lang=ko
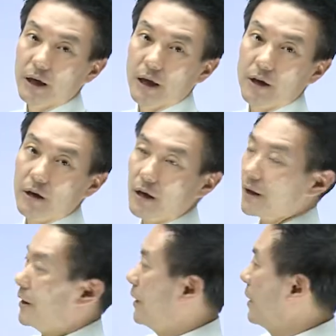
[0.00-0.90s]
이들
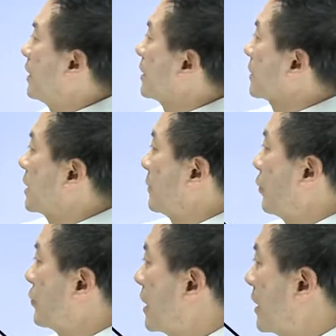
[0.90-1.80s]
관계를
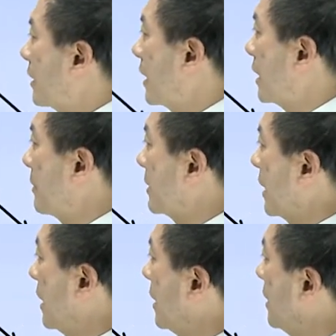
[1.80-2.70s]
기본
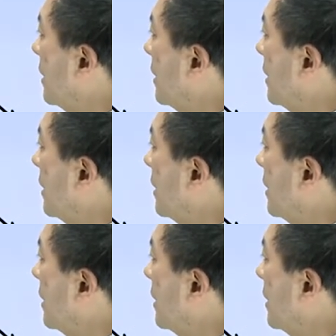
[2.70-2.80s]
관계랍니다.